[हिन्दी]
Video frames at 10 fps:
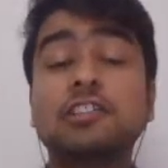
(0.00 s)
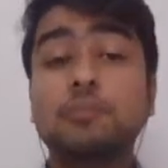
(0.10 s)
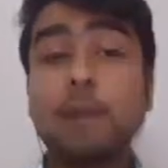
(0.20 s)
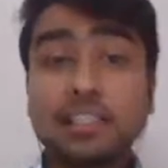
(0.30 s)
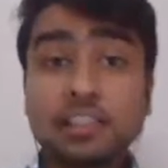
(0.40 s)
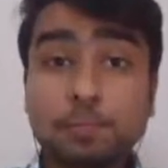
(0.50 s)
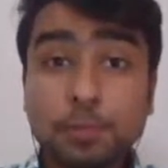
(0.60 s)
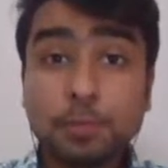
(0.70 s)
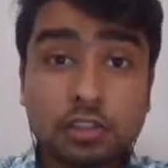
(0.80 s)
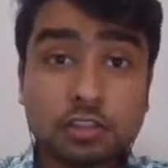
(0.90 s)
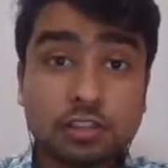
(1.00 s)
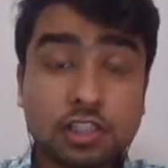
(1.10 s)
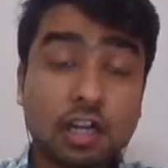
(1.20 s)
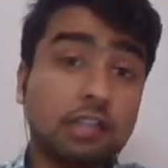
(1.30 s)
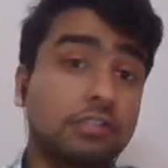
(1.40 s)
इज मैटर प्योर
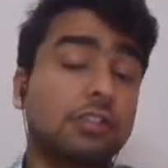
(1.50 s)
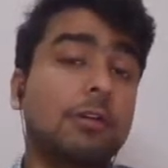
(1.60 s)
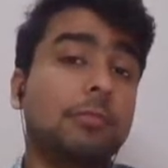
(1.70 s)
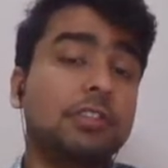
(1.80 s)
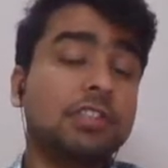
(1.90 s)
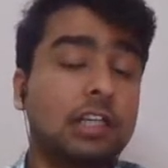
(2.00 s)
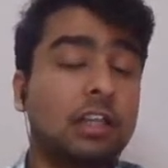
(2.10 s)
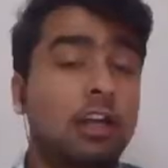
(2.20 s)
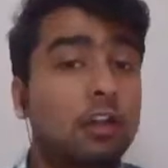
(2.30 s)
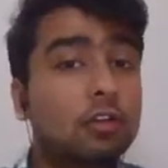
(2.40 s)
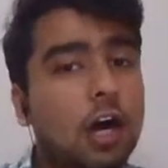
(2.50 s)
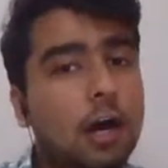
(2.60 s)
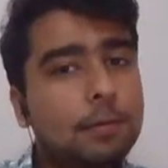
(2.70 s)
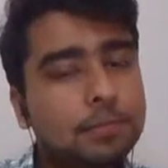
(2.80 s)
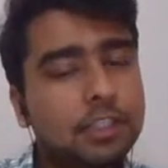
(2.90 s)
आकांक्षा मैम के साथ तो
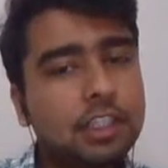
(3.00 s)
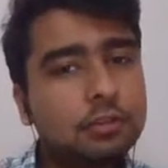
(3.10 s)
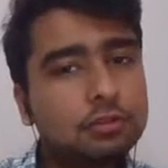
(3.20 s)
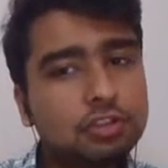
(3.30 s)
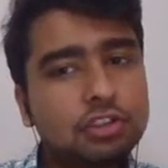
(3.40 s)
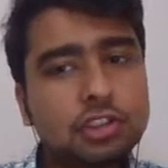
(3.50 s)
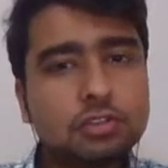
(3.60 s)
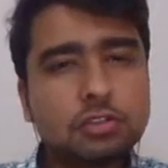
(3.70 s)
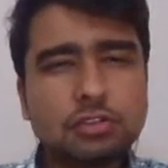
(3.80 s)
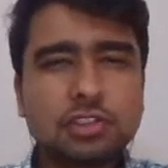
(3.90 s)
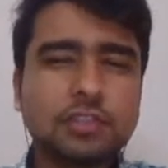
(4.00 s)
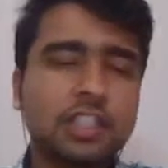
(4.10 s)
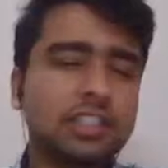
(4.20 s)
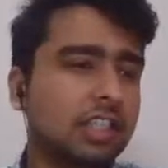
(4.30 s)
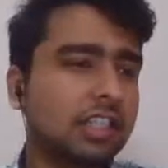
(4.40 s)
आपने उस चीज को तो
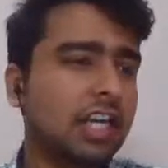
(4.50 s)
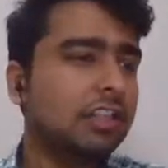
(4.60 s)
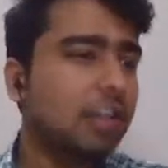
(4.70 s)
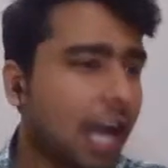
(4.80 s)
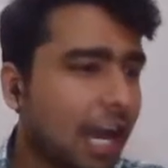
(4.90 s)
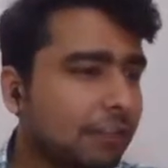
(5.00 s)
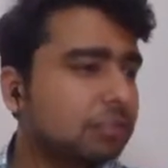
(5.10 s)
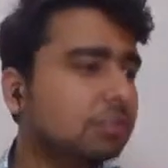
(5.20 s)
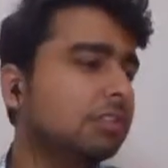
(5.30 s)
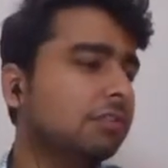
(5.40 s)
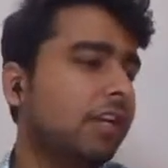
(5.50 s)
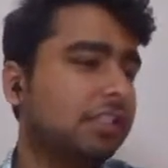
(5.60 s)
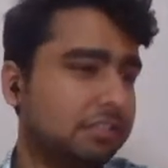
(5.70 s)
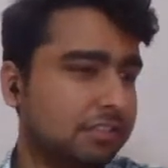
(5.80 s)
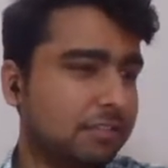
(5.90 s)
रिवाइज करके आना यू हैव टू
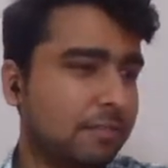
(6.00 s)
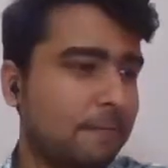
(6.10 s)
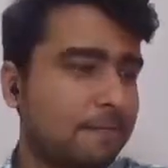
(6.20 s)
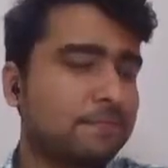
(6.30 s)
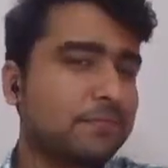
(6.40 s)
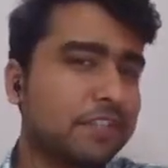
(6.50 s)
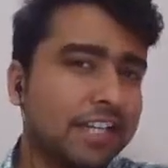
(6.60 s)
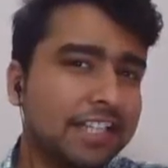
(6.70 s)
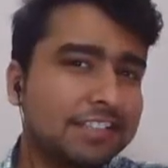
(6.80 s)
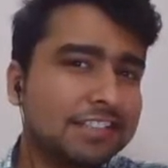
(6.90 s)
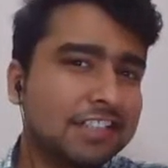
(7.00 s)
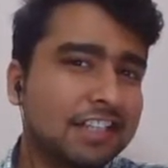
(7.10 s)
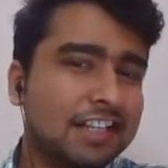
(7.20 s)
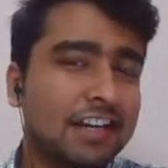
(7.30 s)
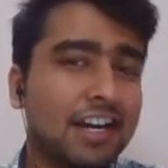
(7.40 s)
रिवाइज राइट
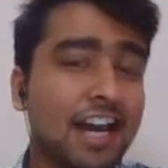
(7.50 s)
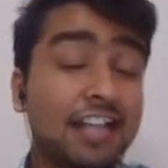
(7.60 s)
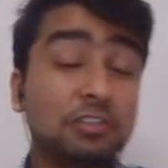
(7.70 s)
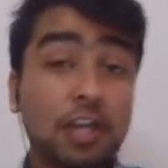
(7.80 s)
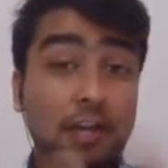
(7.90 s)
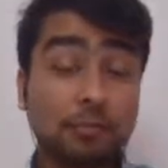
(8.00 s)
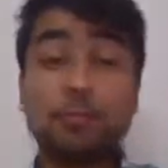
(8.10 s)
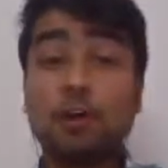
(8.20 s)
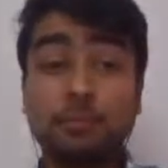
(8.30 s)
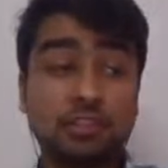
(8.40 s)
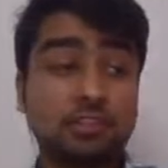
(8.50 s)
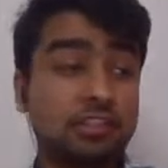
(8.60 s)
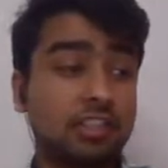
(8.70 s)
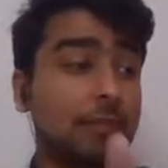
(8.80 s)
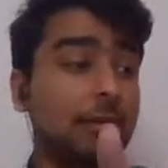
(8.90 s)
एंड डू आई हैव अ
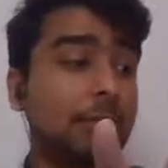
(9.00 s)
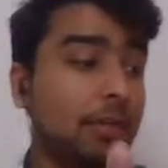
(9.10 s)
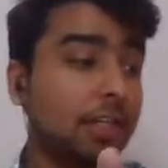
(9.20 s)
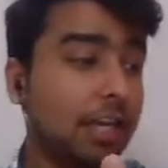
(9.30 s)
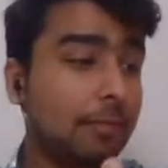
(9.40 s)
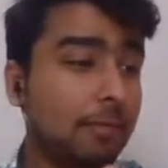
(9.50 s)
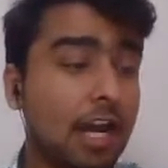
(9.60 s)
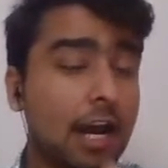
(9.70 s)
प्रॉमिस क्या मैं क्या मैं